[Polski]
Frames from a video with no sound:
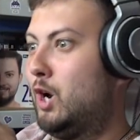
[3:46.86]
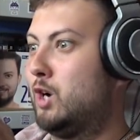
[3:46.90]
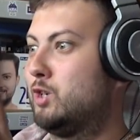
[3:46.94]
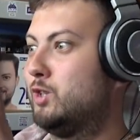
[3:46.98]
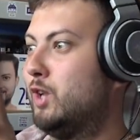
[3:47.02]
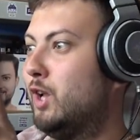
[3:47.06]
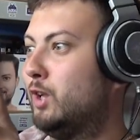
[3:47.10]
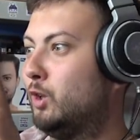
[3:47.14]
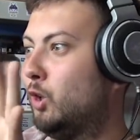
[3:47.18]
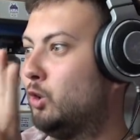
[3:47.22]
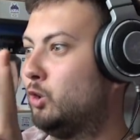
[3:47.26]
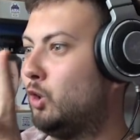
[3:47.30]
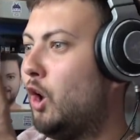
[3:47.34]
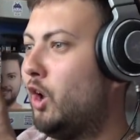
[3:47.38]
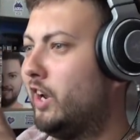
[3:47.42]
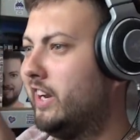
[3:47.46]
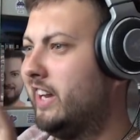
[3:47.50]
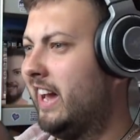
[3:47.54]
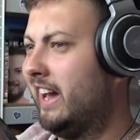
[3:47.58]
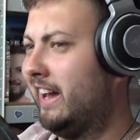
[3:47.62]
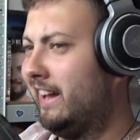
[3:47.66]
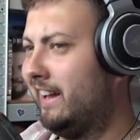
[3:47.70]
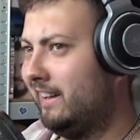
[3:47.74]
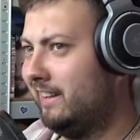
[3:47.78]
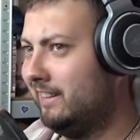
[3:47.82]
Straszne
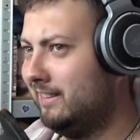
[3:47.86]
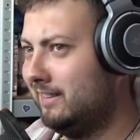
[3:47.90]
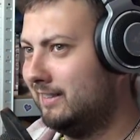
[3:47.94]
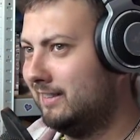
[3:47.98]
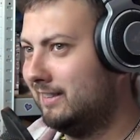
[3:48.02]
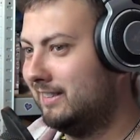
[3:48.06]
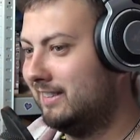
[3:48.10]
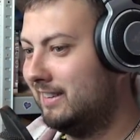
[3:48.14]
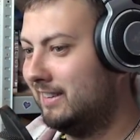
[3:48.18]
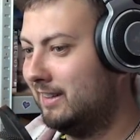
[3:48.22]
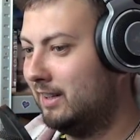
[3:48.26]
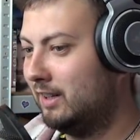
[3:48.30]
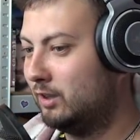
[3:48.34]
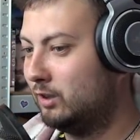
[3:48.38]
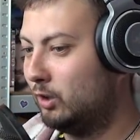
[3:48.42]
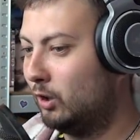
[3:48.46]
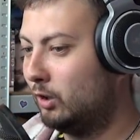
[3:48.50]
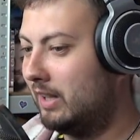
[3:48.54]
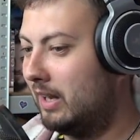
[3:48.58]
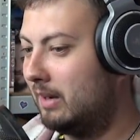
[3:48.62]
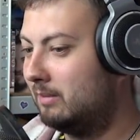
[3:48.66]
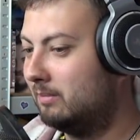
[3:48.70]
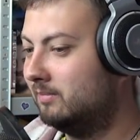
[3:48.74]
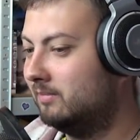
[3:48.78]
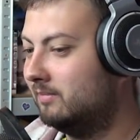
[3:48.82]
totorie!
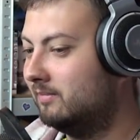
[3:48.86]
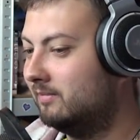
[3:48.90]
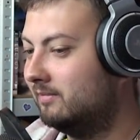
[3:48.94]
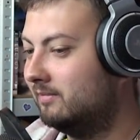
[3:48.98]
To tam.